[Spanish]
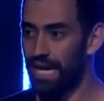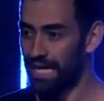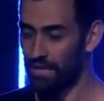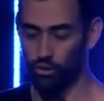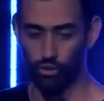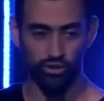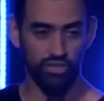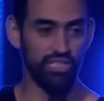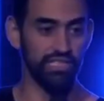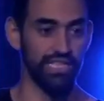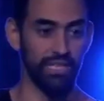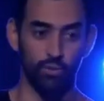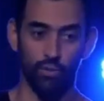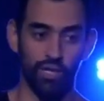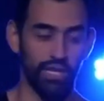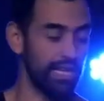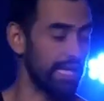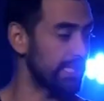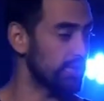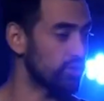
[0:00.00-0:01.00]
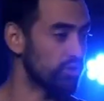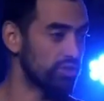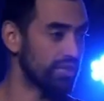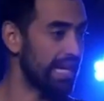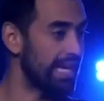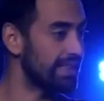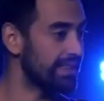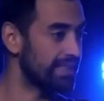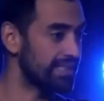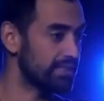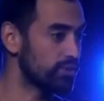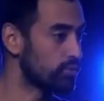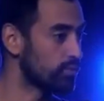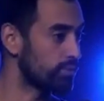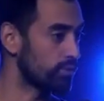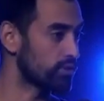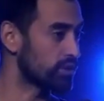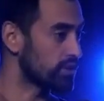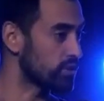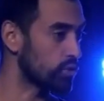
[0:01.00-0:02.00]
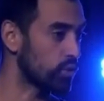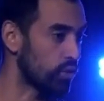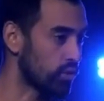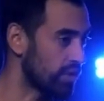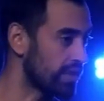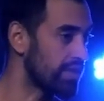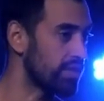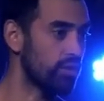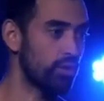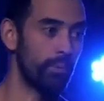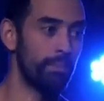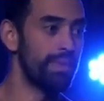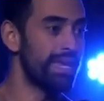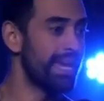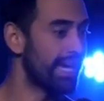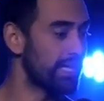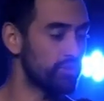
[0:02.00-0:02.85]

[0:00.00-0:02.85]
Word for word: Entonces recuerda, esos antes de un proceso jurídico,